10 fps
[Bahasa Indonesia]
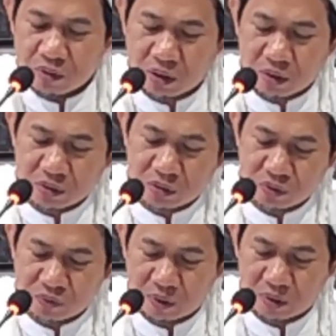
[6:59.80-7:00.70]
Wa
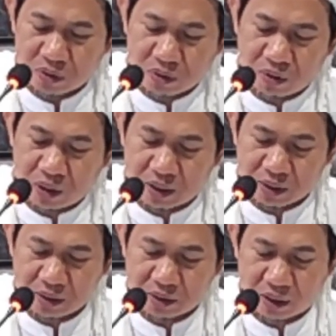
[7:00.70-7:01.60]
qawluhu fawqa
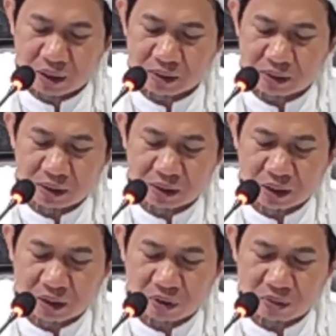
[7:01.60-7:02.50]
akli
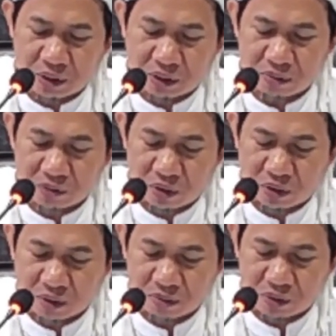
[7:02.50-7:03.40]
salasina khabarun
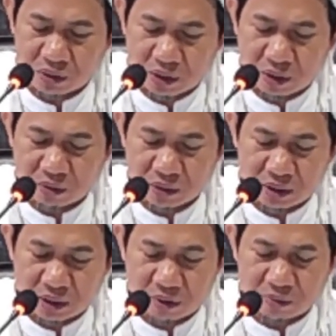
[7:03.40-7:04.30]
muqaddamun li qawlihi